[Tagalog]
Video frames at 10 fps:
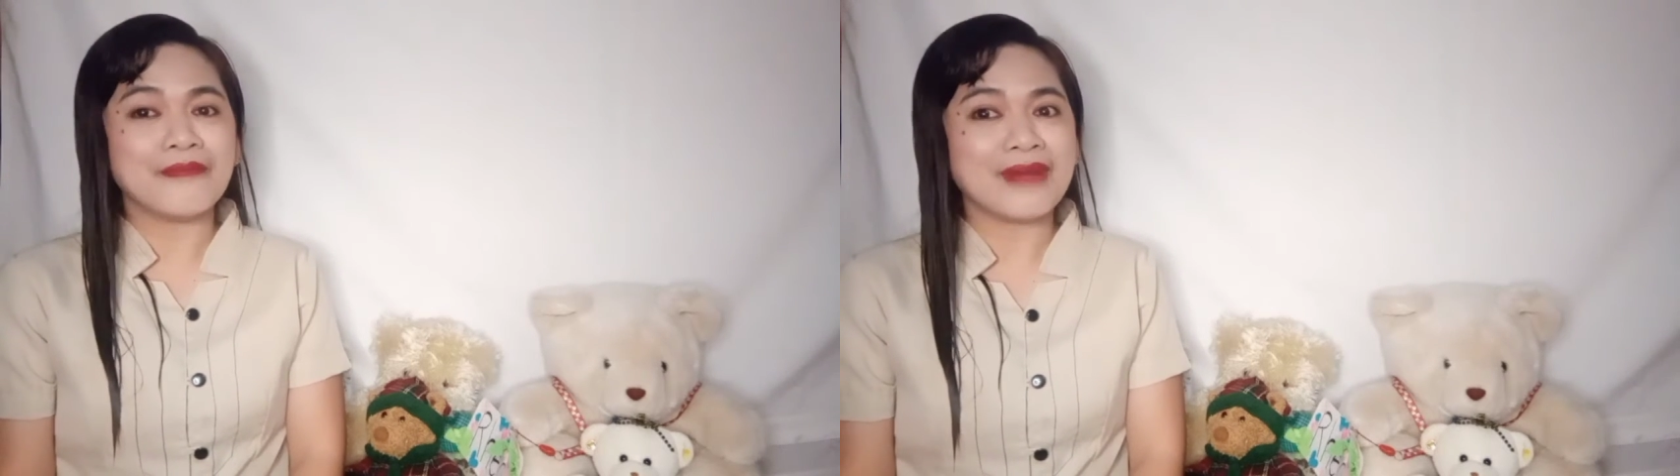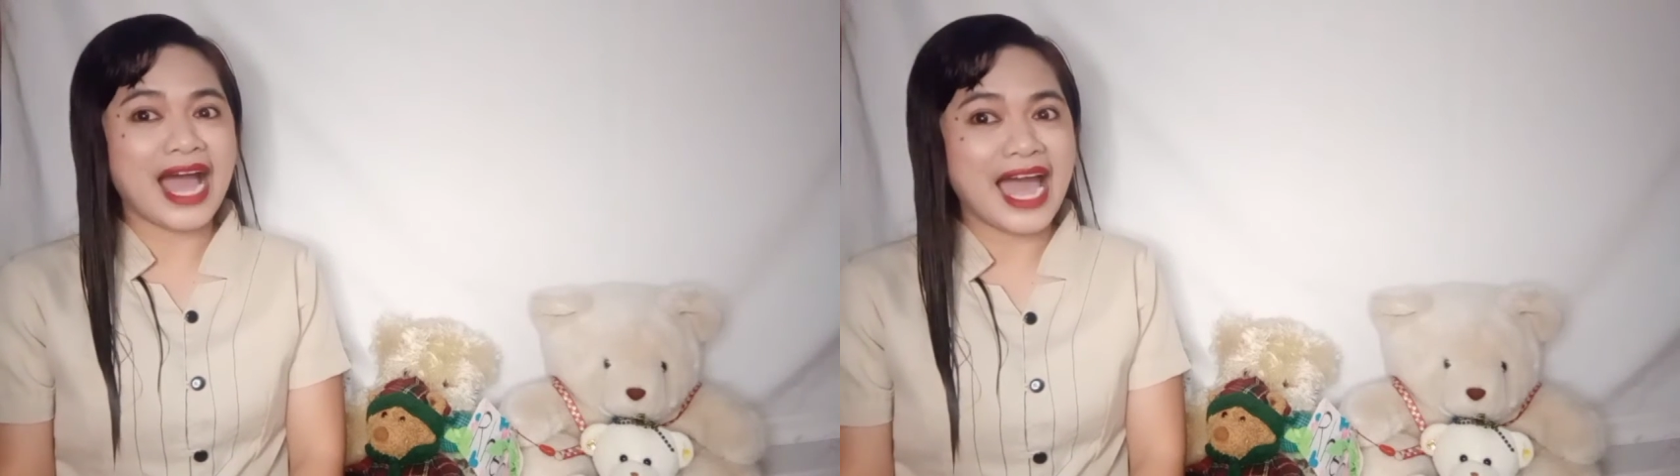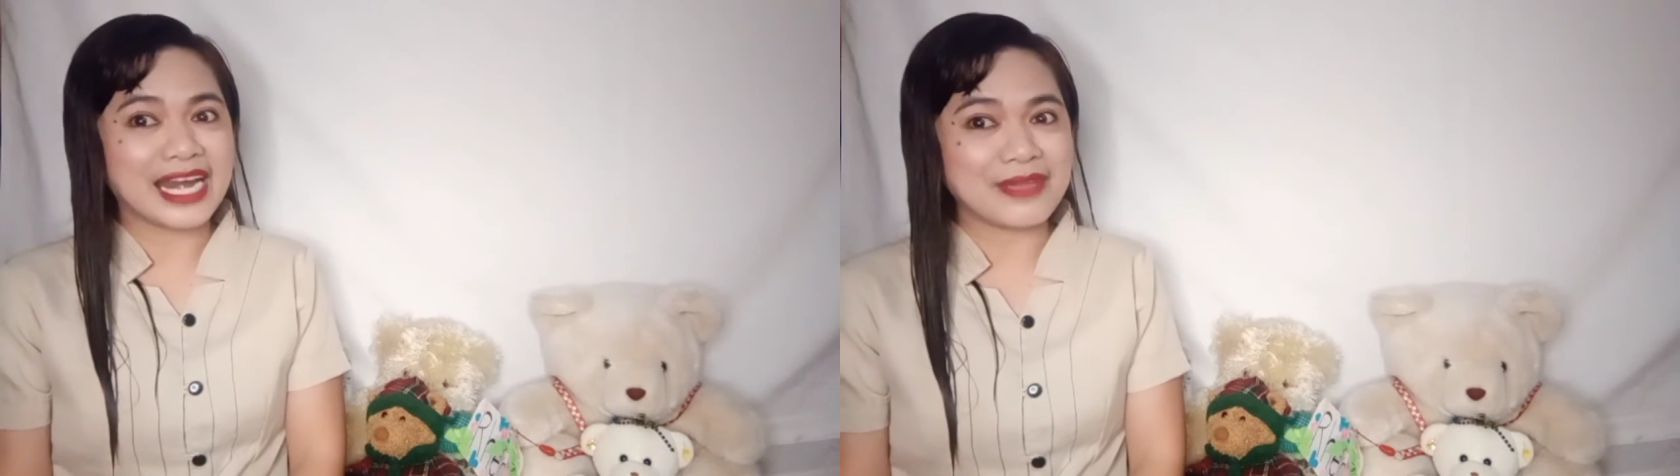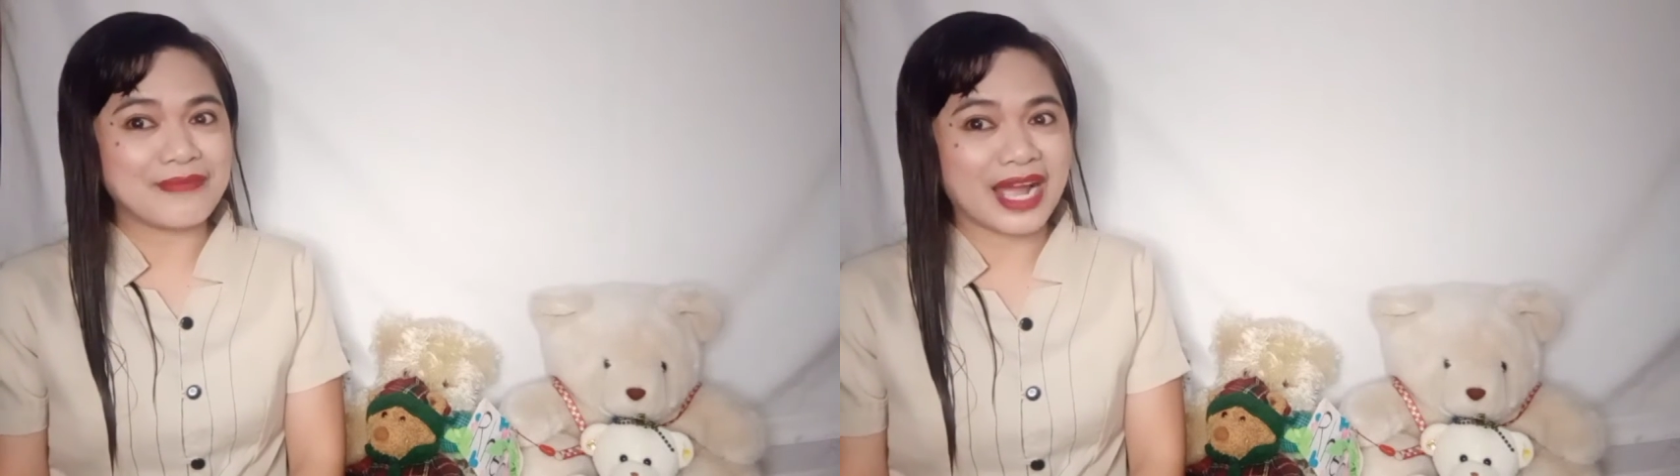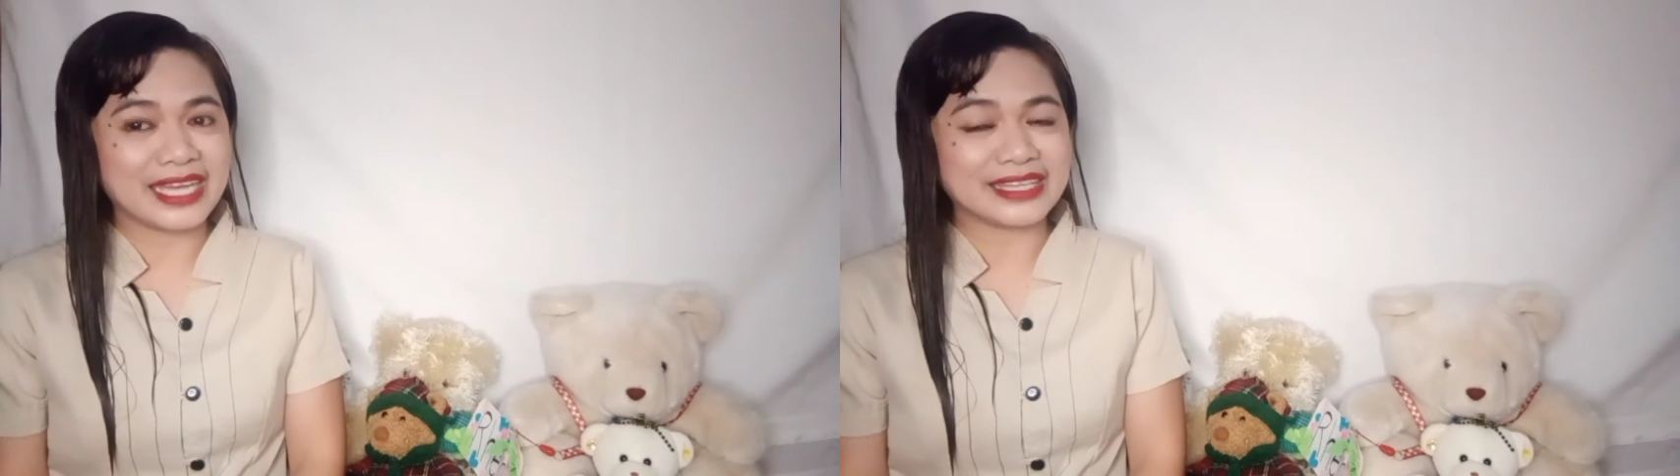maari
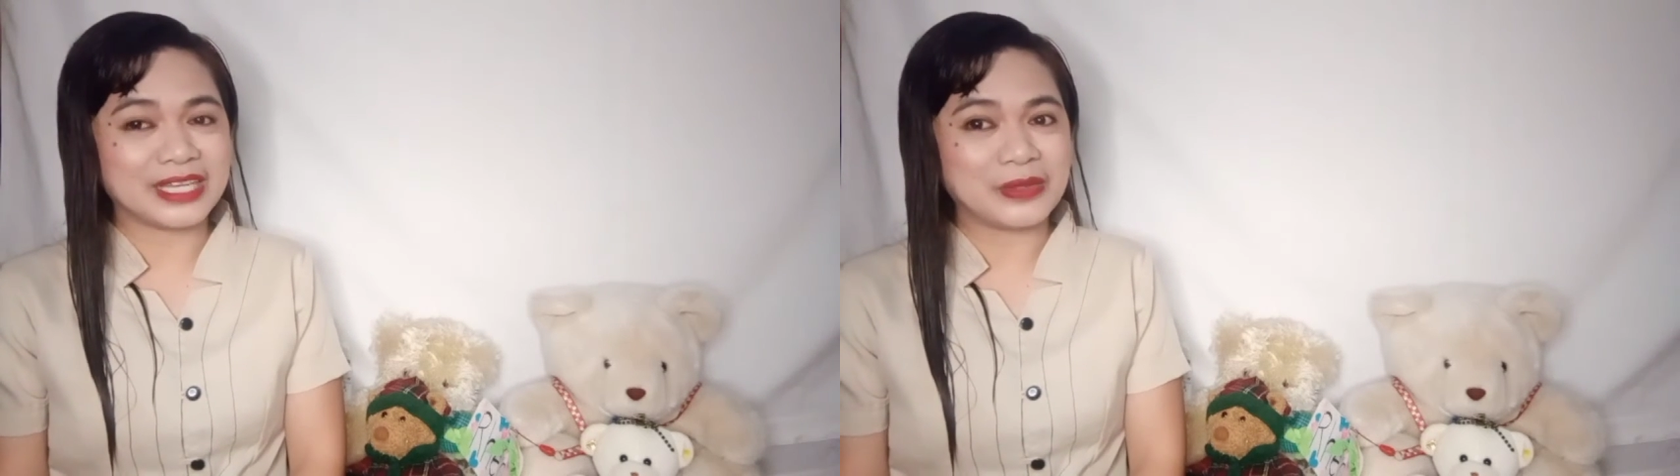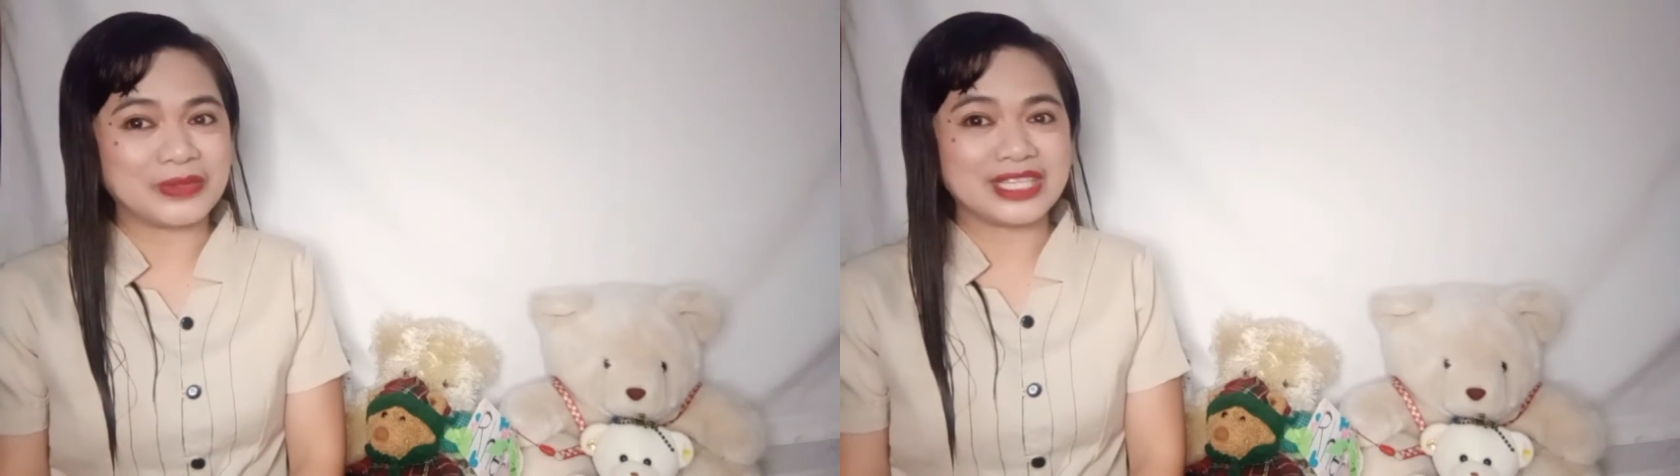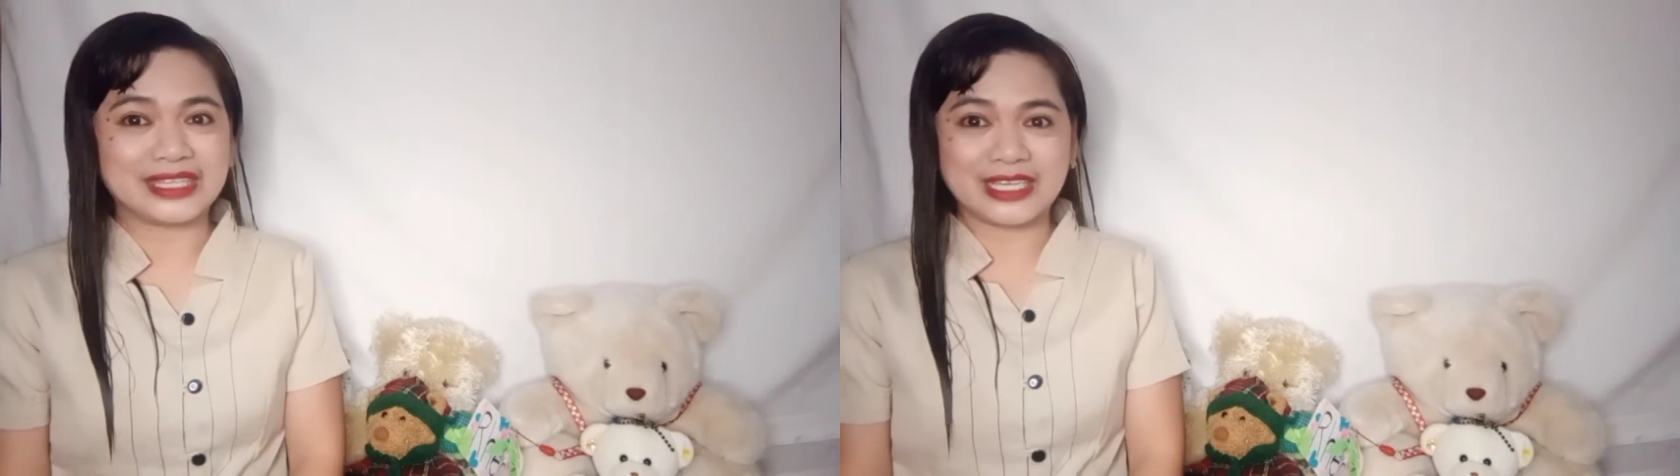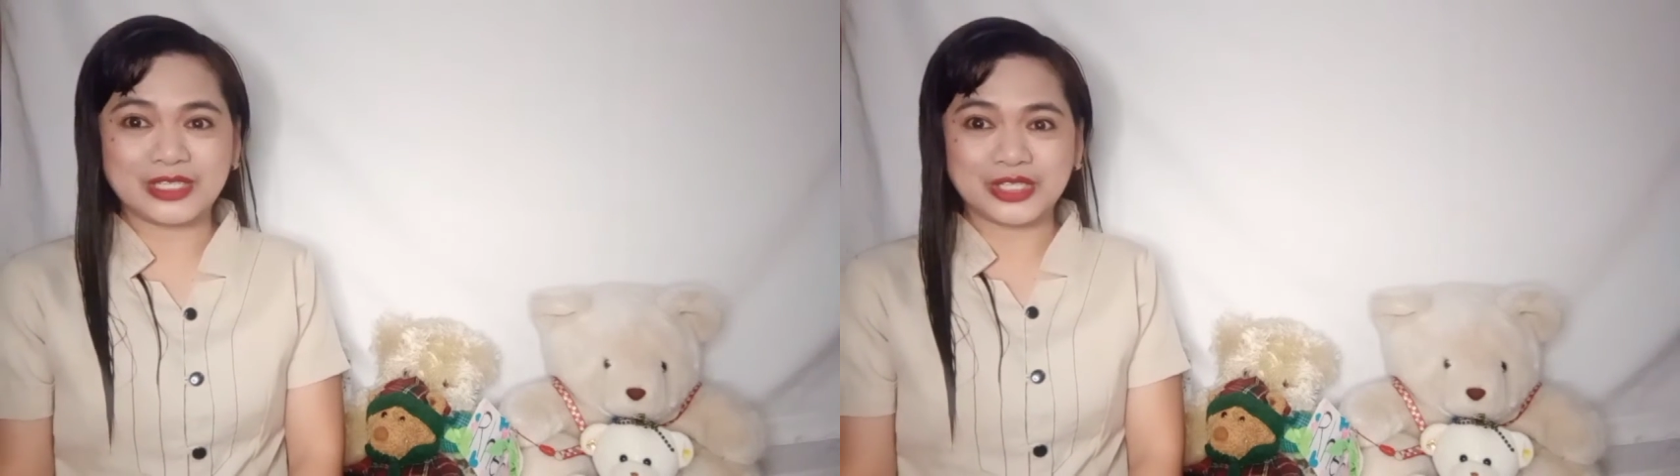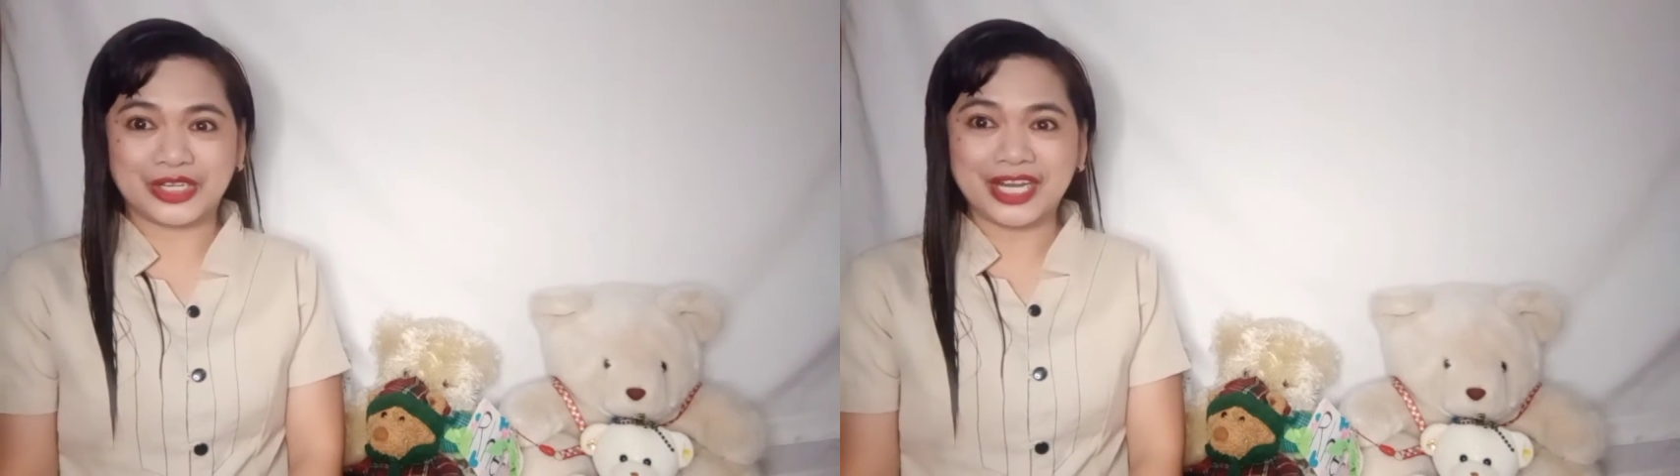bang itanong ni
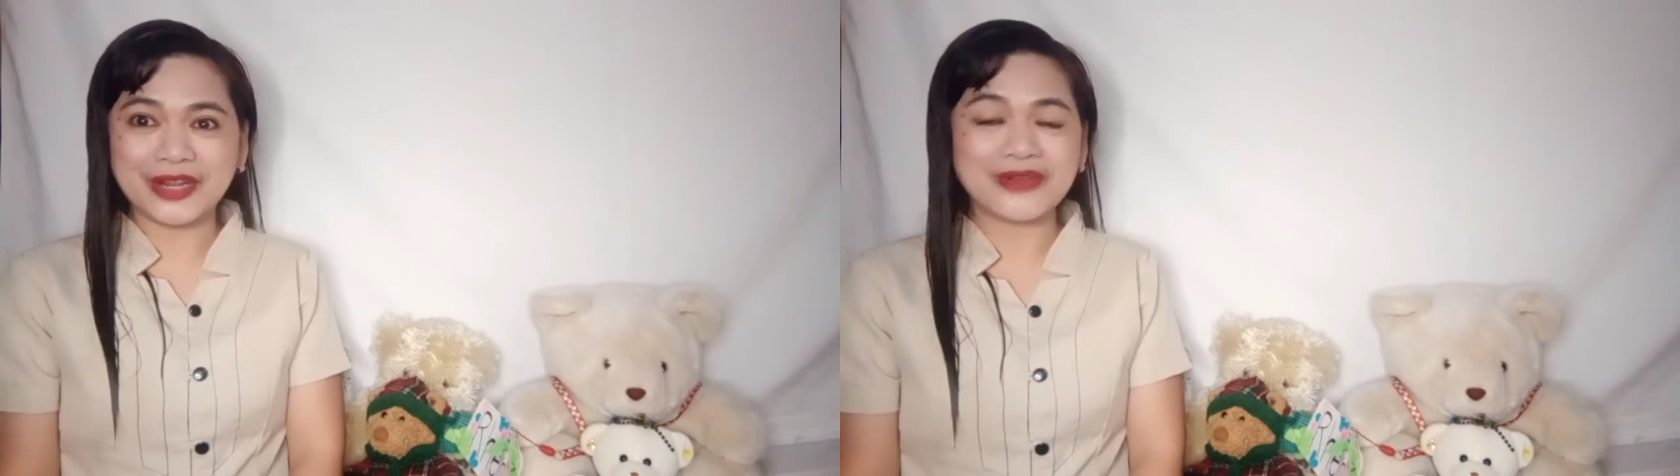teacher